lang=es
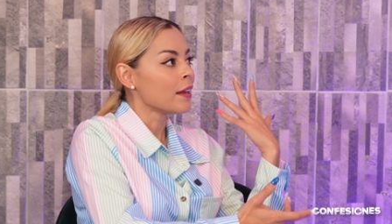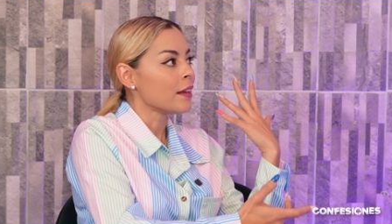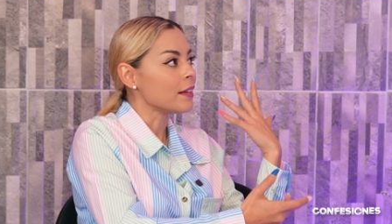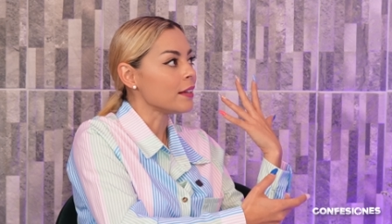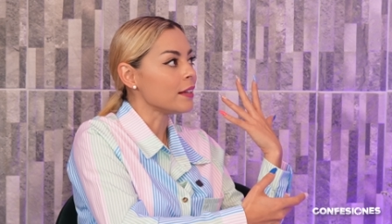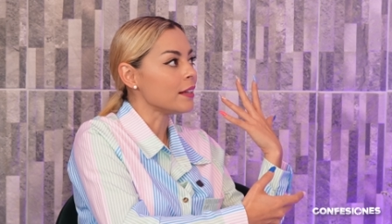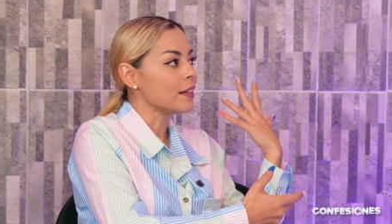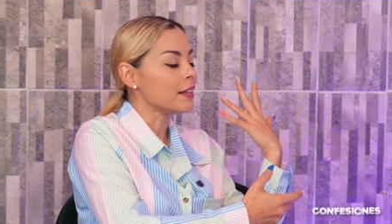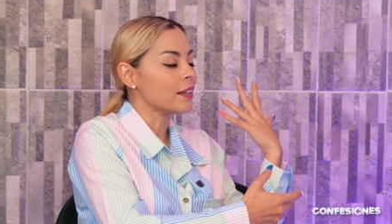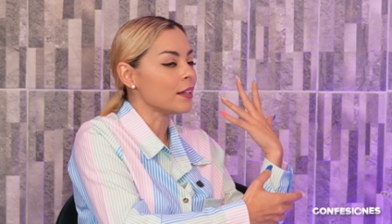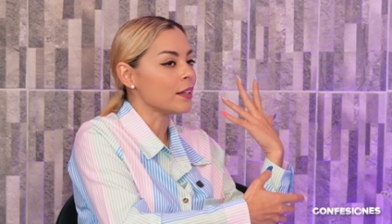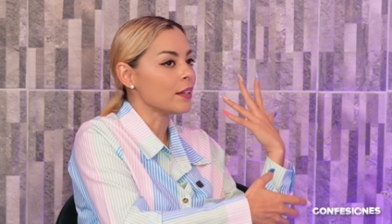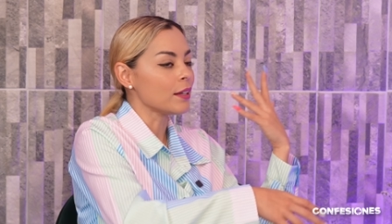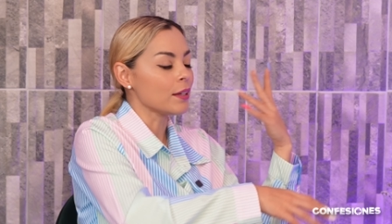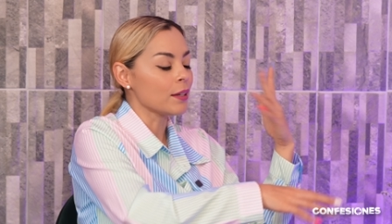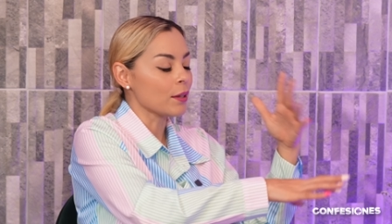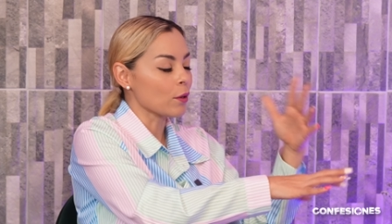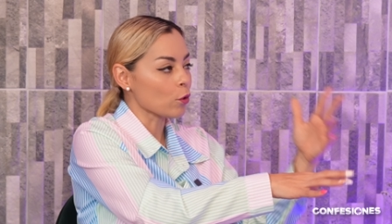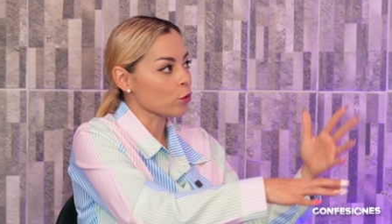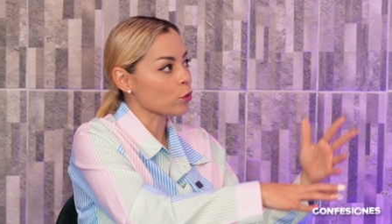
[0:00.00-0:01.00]

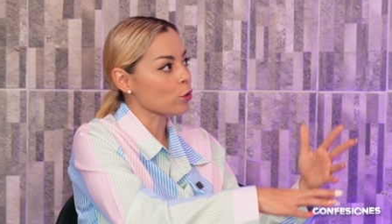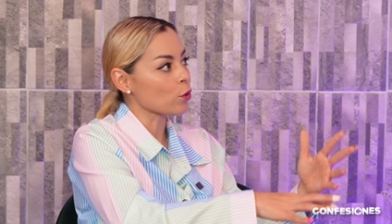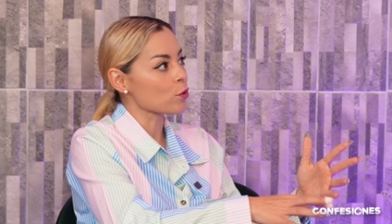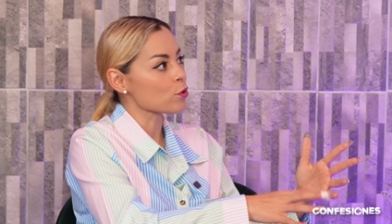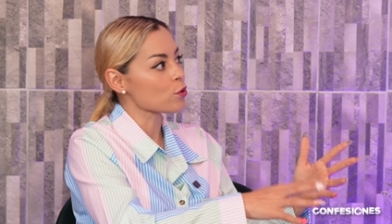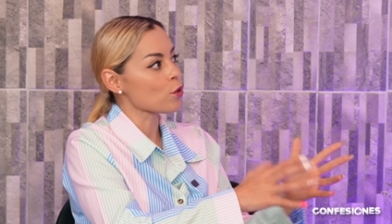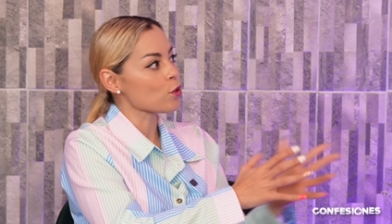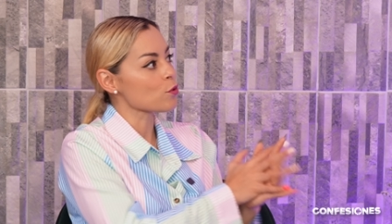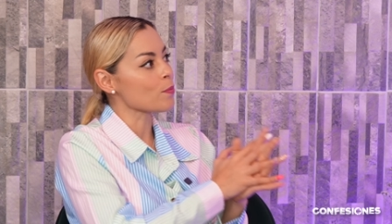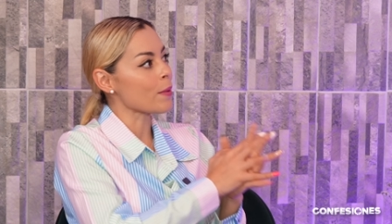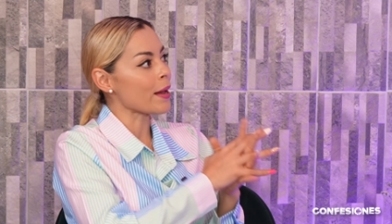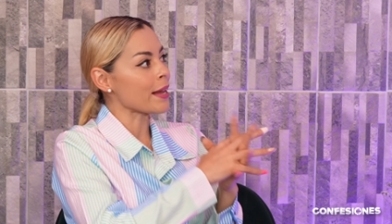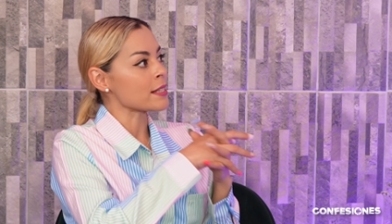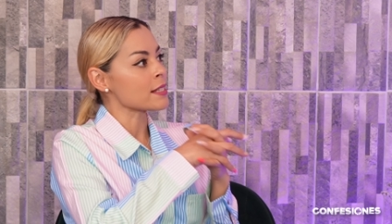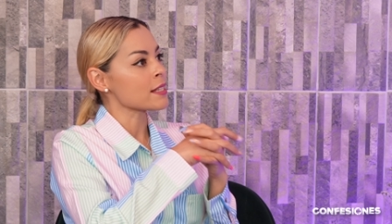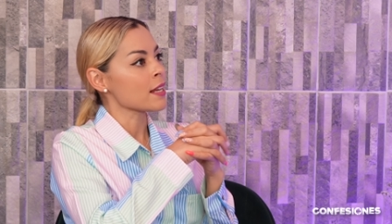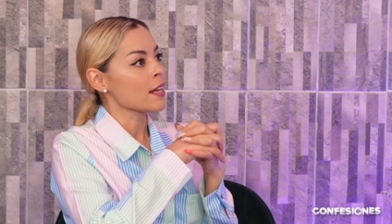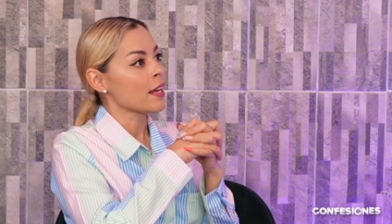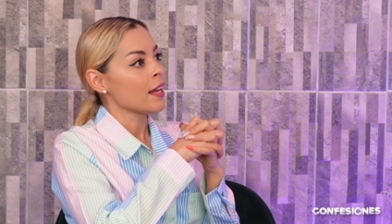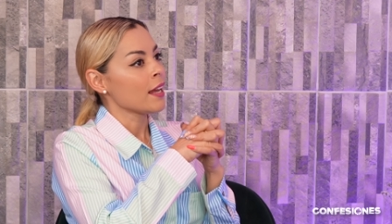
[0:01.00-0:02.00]
y otros dos más.
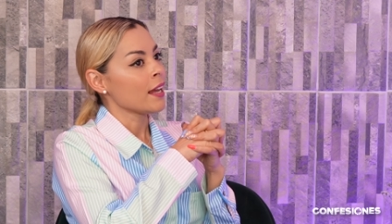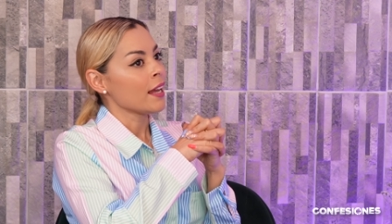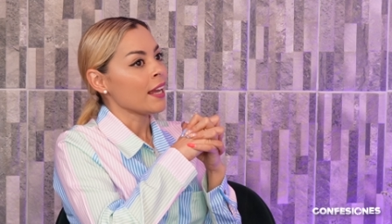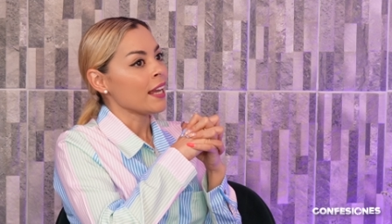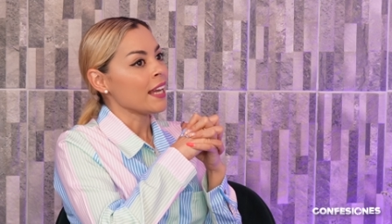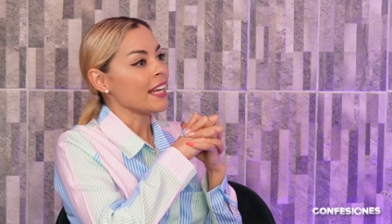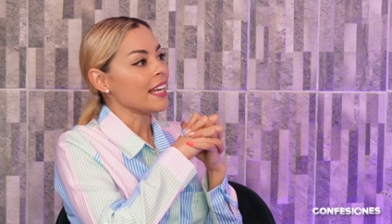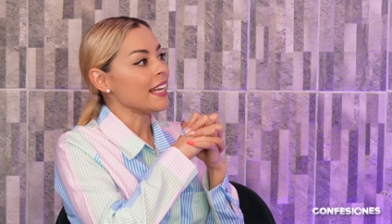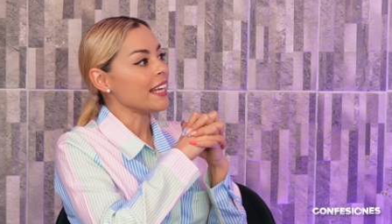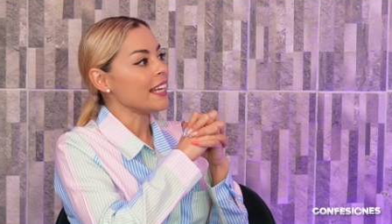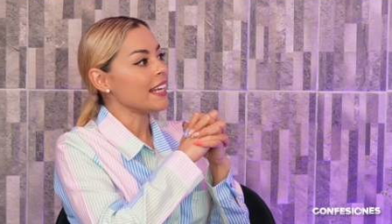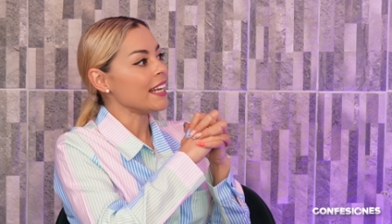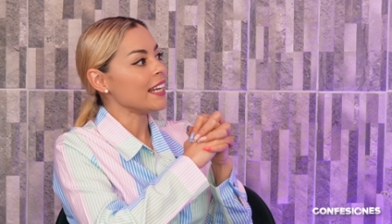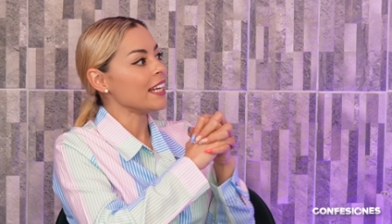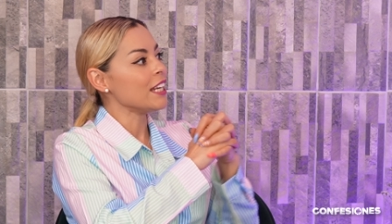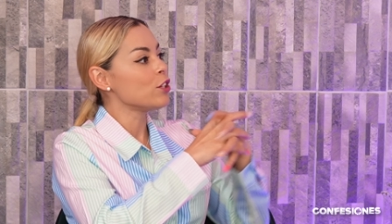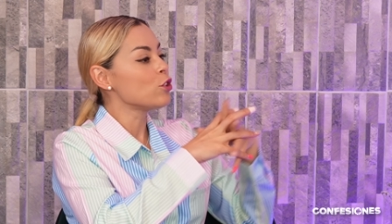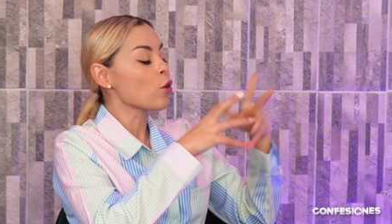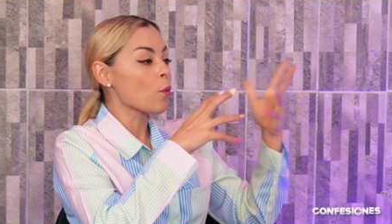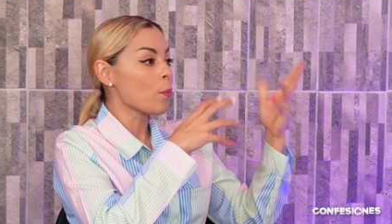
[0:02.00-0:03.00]

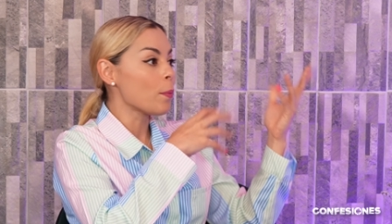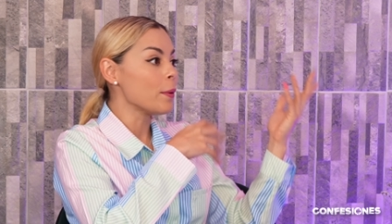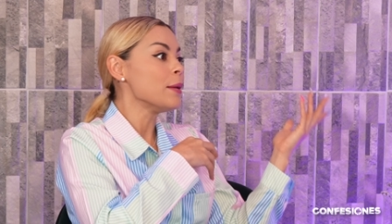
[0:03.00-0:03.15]
Y yo